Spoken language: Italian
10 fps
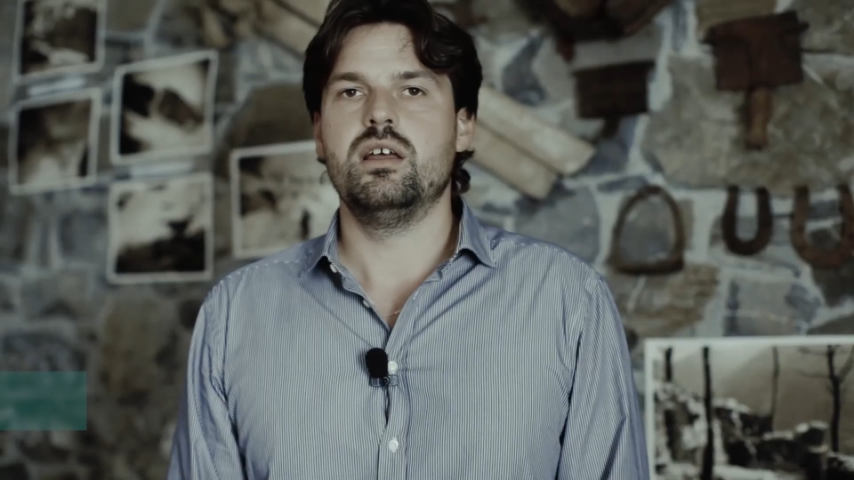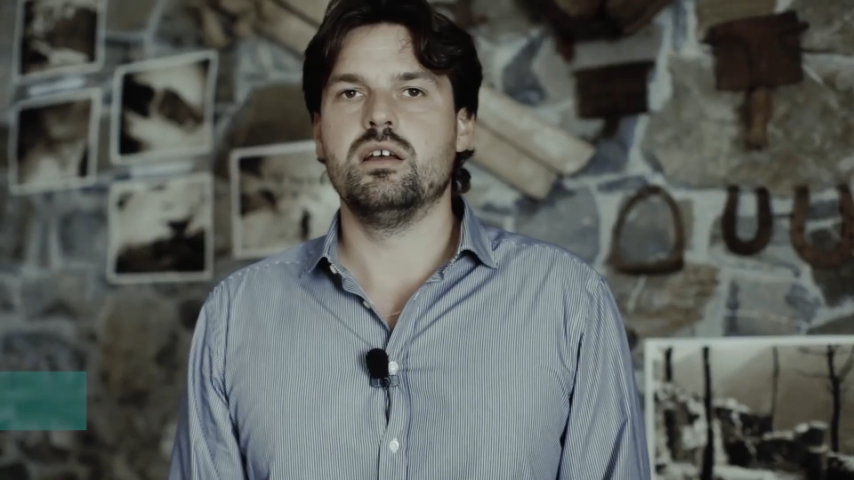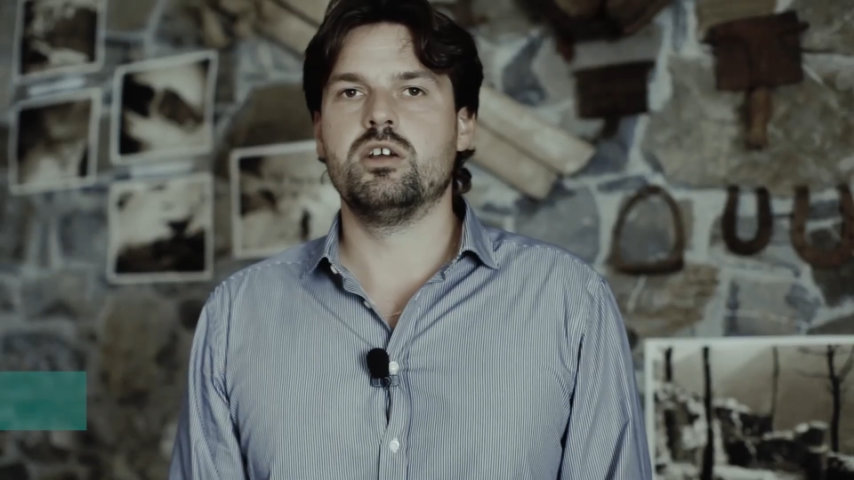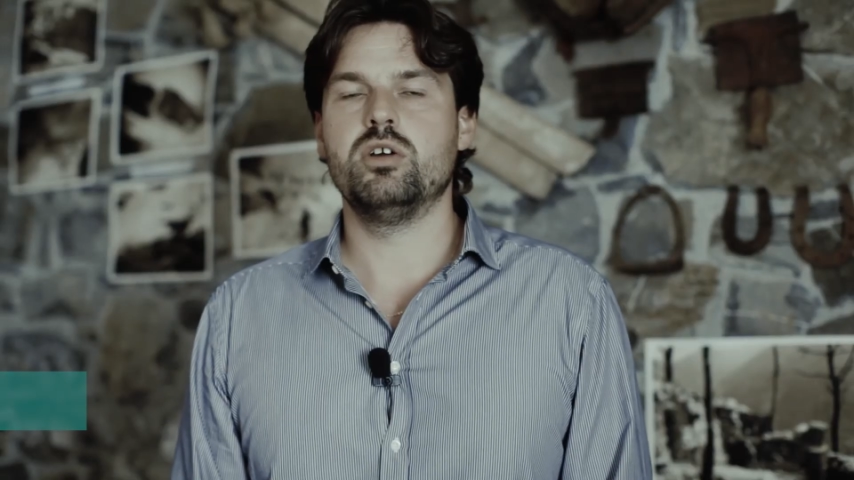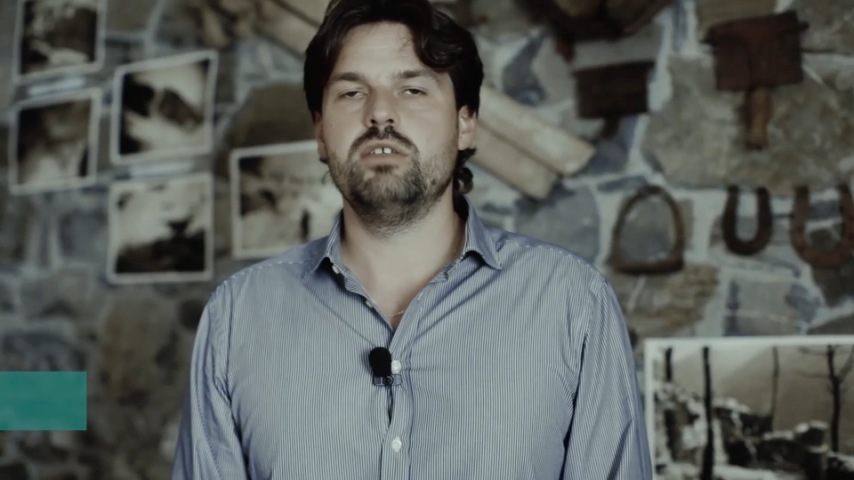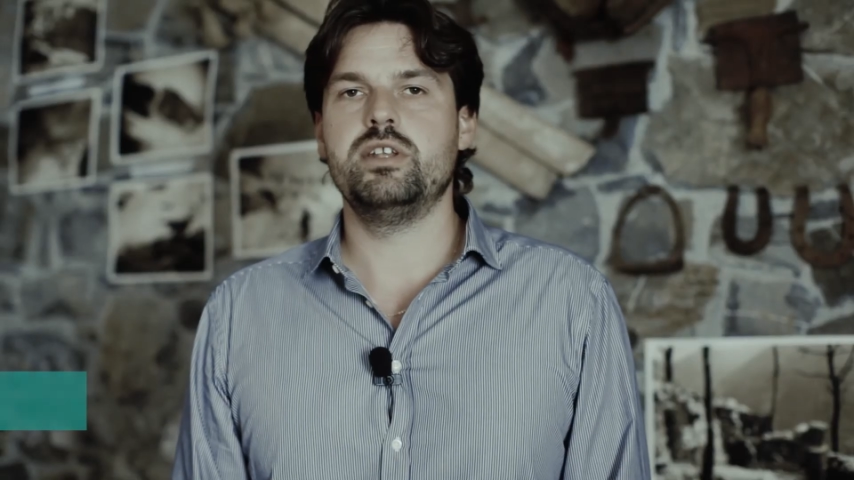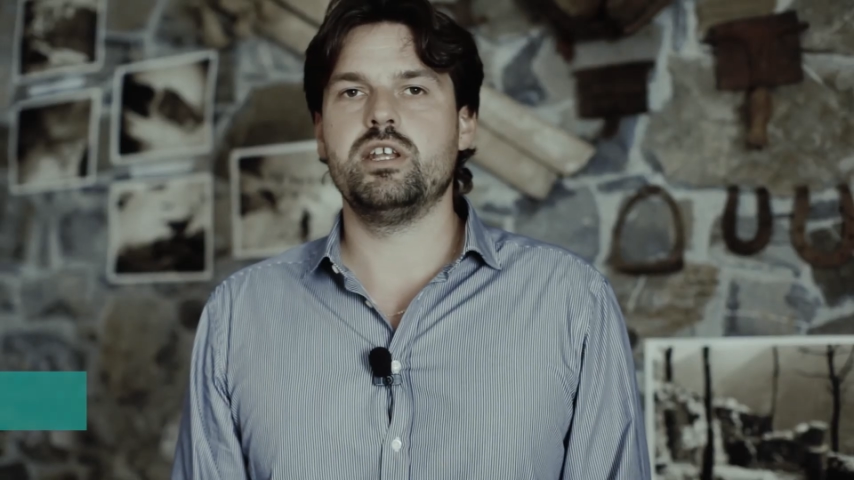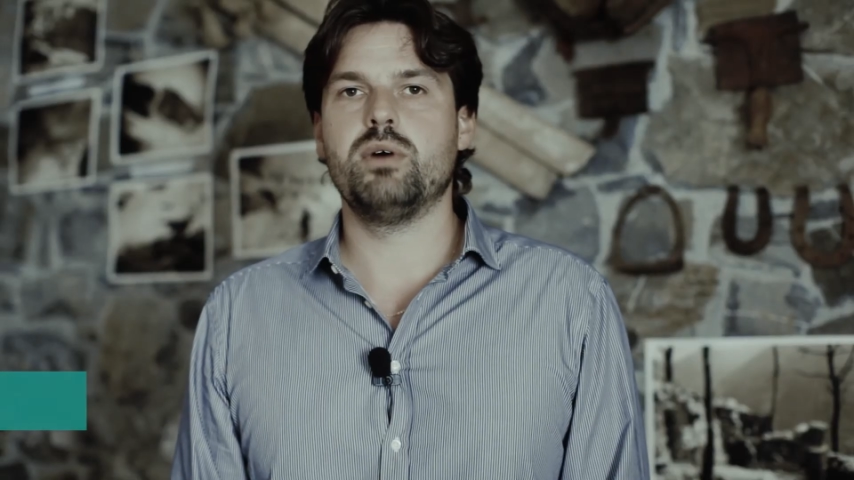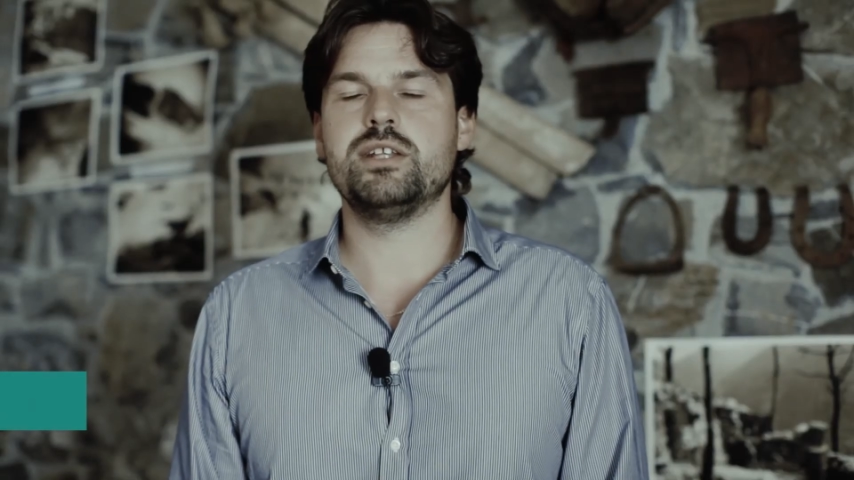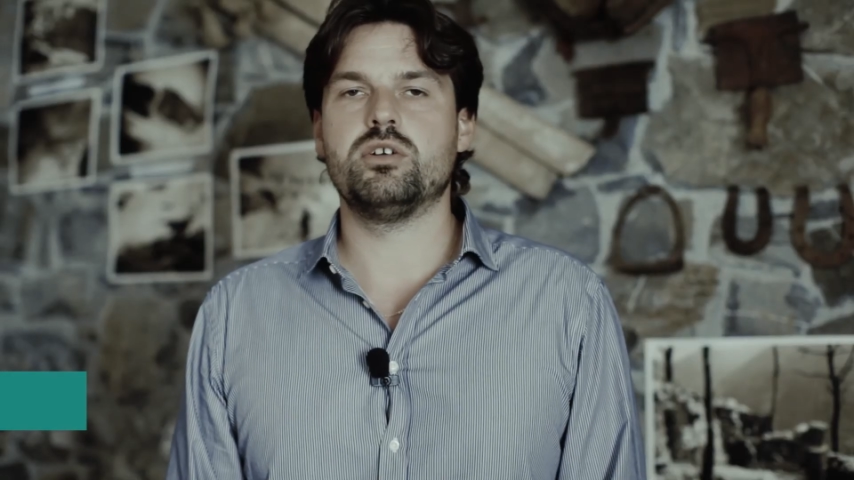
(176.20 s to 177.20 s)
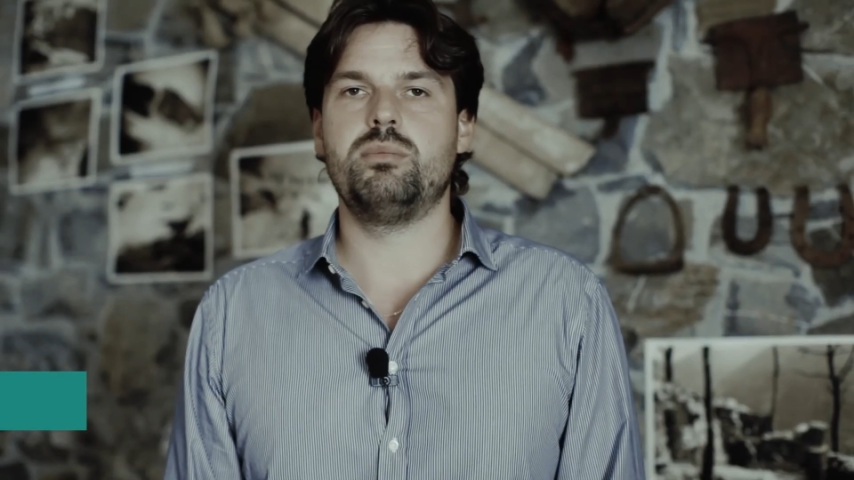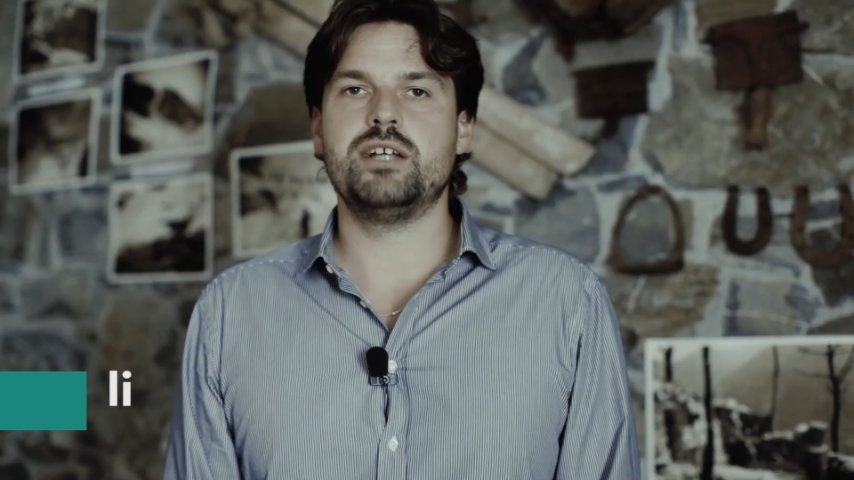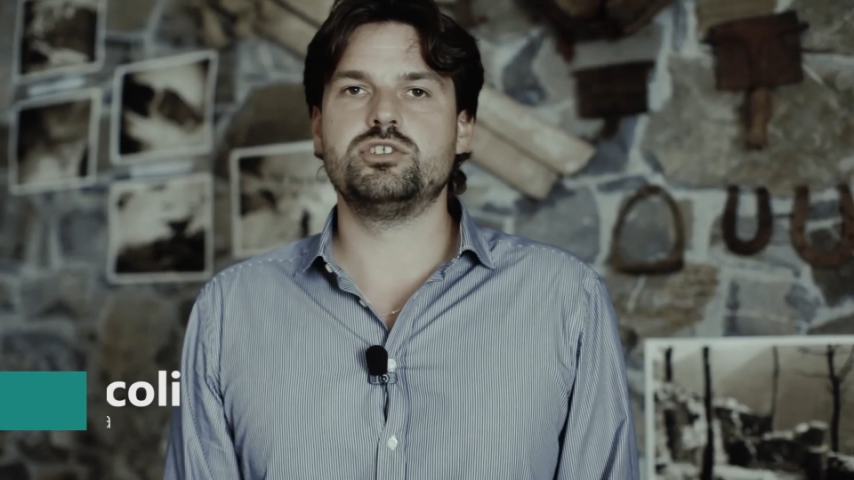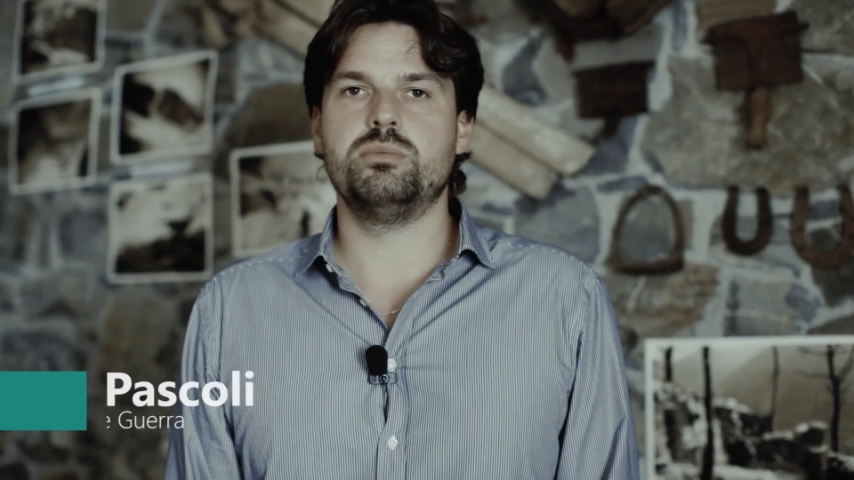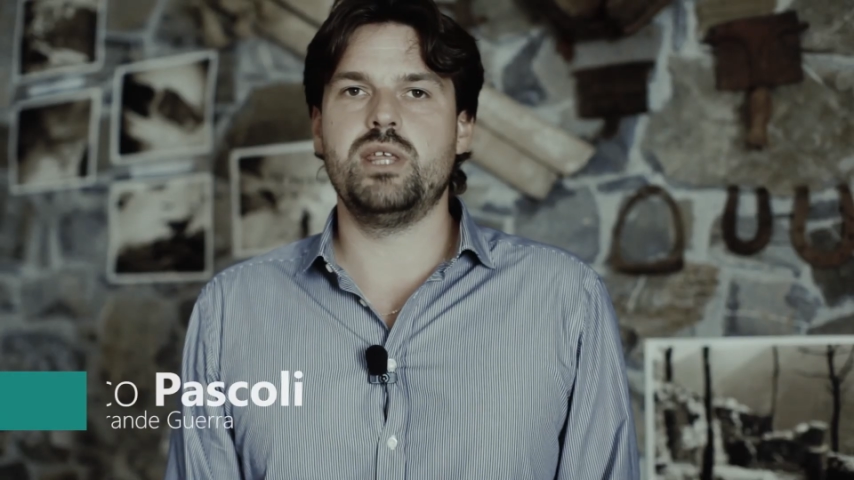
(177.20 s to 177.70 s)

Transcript: Eh, con il 24 maggio